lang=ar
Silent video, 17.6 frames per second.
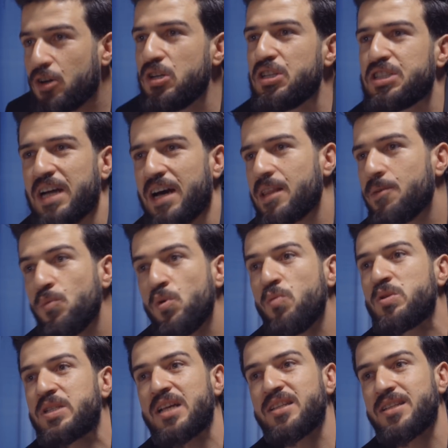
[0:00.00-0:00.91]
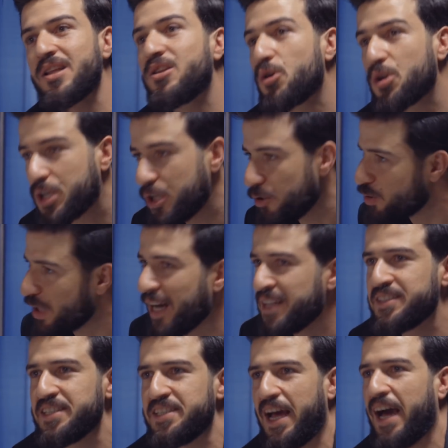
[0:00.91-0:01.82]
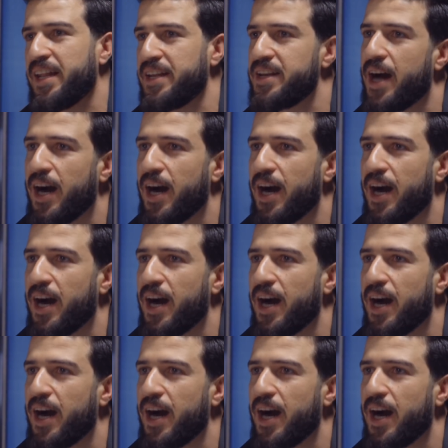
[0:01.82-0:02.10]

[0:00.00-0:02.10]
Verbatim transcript: اقول لك هذا مو مسلسل تركي وتعانديني على